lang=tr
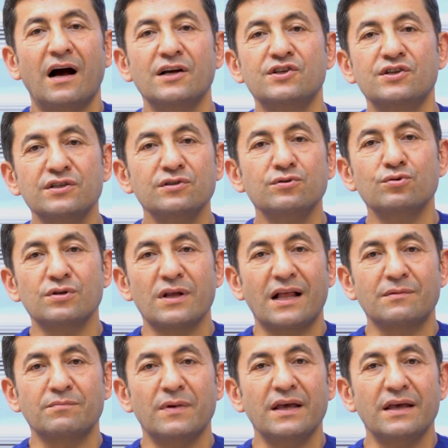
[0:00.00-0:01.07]
aşırı
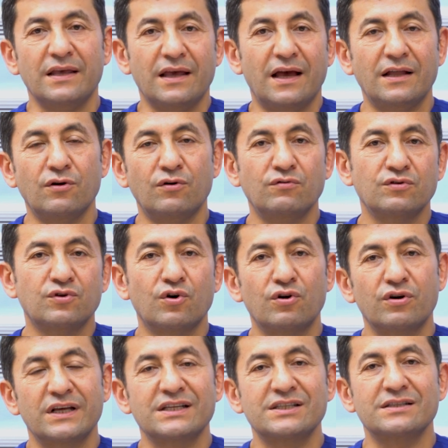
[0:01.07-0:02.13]
düzeltme yani
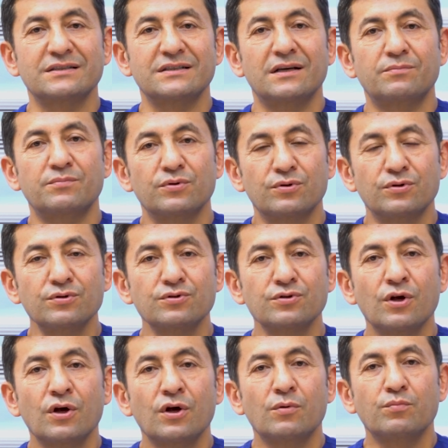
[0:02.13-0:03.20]
correction yapıyoruz.
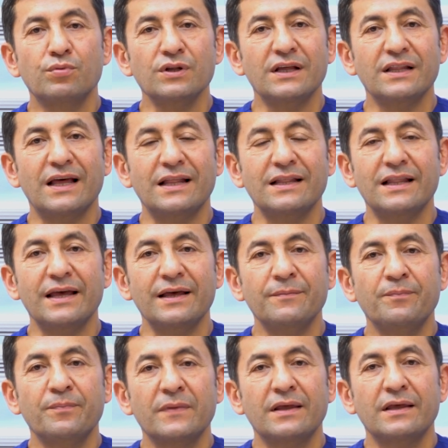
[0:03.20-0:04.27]
Bu nedenle
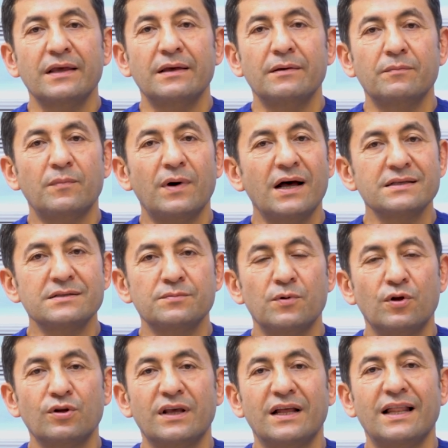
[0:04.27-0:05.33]
bazı
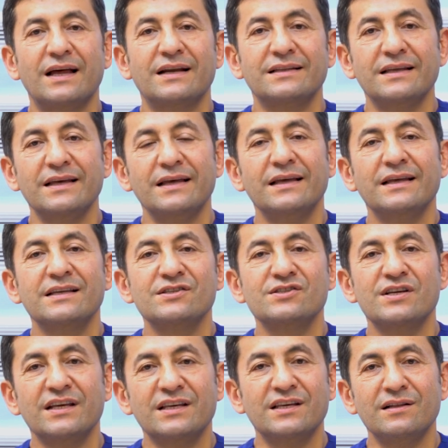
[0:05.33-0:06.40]
bölgelerde
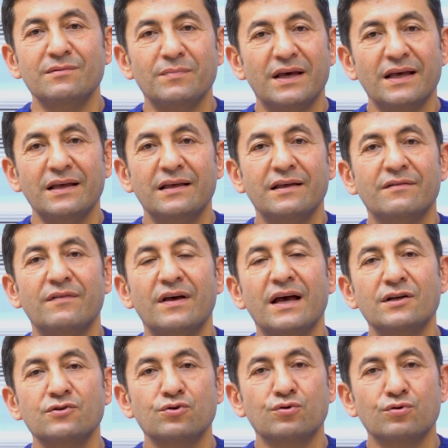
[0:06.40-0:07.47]
çekilme
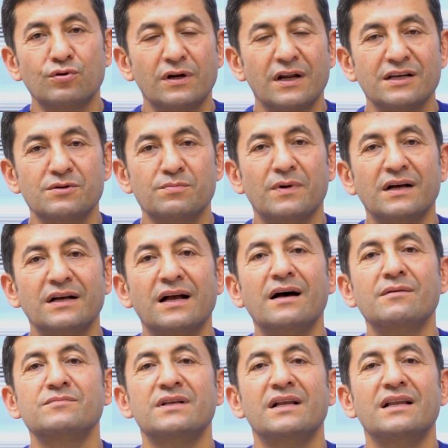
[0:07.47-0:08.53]
veya çukurlaşma,
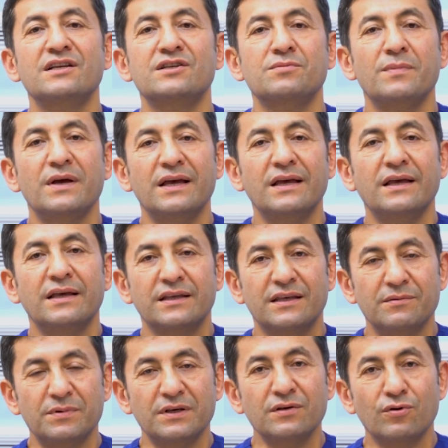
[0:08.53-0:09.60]
gamzeleşme
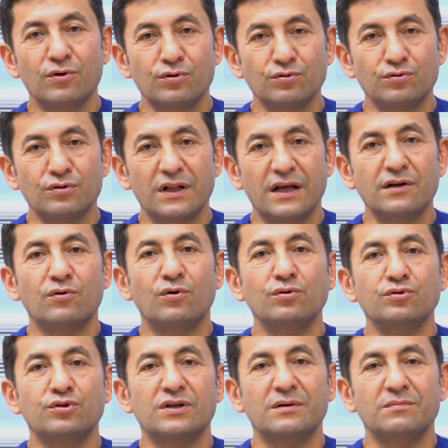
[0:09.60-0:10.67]
gibi görüntüler
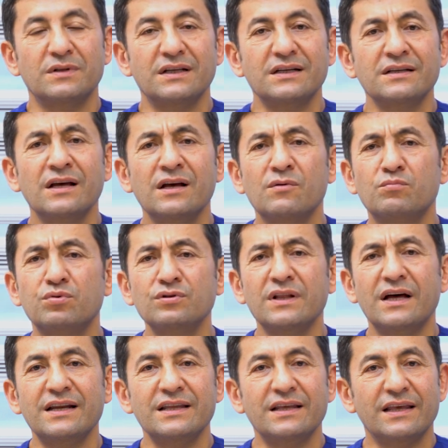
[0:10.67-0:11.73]
oluşabilir.
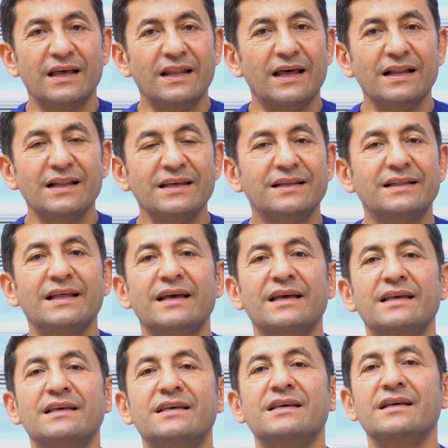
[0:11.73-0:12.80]
Bunlar genellikle
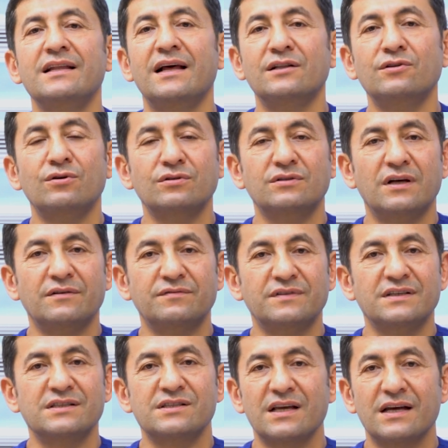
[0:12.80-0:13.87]
2 ila 4
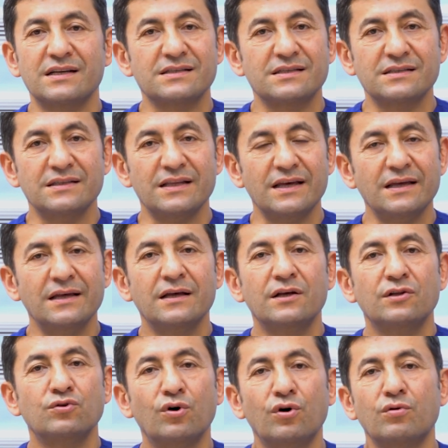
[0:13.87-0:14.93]
hafta içerisinde
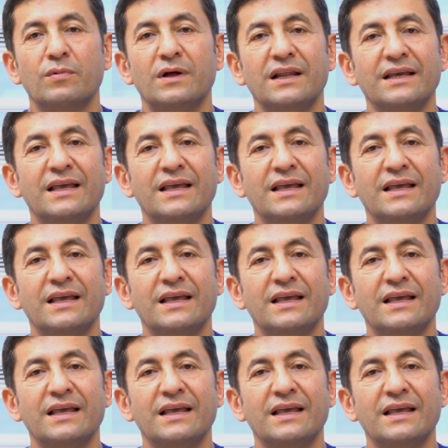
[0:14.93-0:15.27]
normale